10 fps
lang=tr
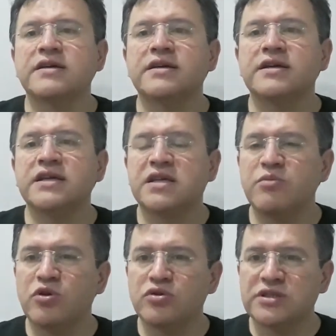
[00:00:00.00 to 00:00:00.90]
2000
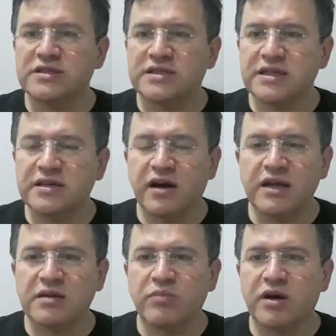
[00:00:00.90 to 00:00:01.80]
e, öncesi
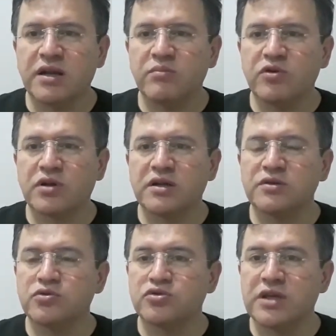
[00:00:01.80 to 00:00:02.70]
aylık bağlama oranı
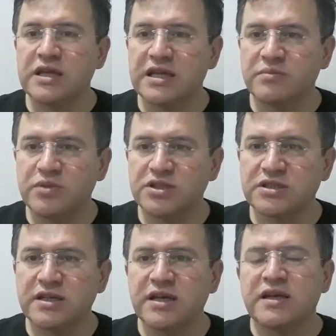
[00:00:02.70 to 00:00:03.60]

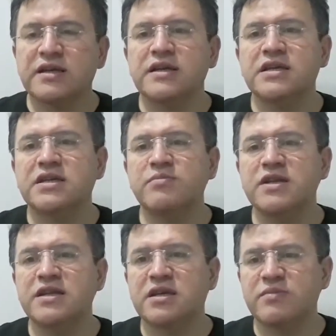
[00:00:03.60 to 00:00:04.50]
%70,
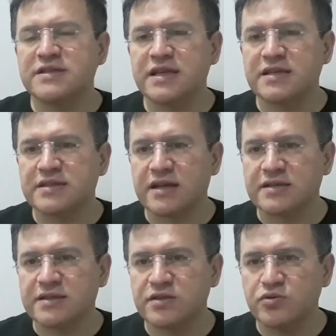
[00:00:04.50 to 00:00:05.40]
2000-2008
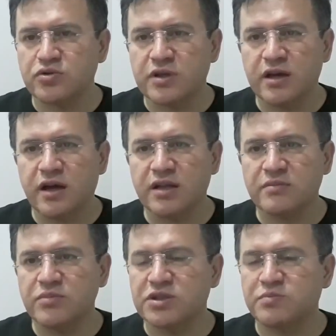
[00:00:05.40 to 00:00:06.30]
arası
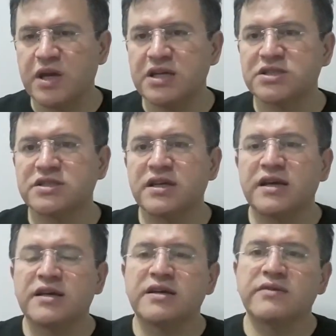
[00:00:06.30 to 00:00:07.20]
%65
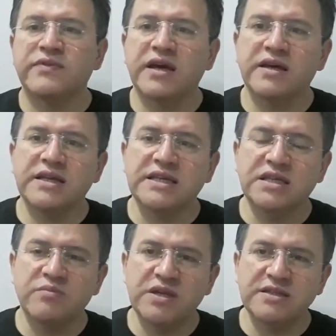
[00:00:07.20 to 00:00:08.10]
ve
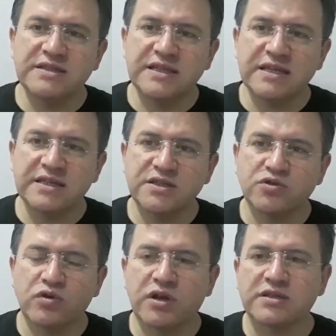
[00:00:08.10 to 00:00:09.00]
2008
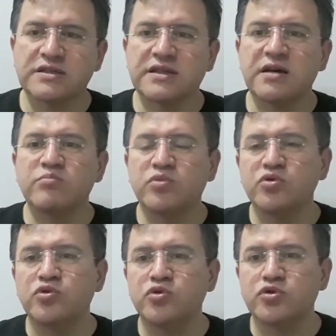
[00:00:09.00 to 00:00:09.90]
sonrası da bu
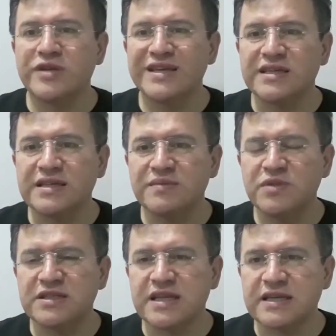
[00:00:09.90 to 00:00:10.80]

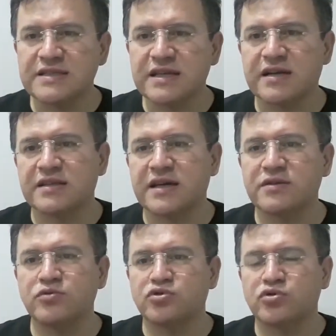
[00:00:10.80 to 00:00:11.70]
%28'e
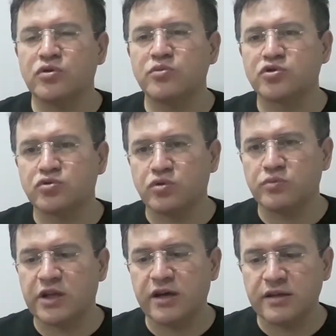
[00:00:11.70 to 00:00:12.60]
kadar düşürülmüş
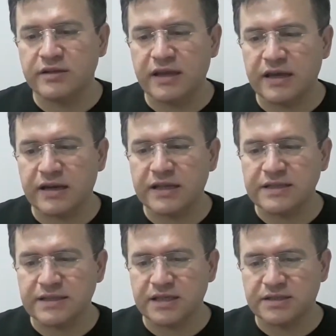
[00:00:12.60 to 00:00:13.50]
durumda değerli
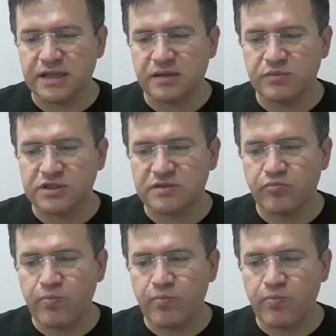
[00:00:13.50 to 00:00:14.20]
izleyicilerimiz.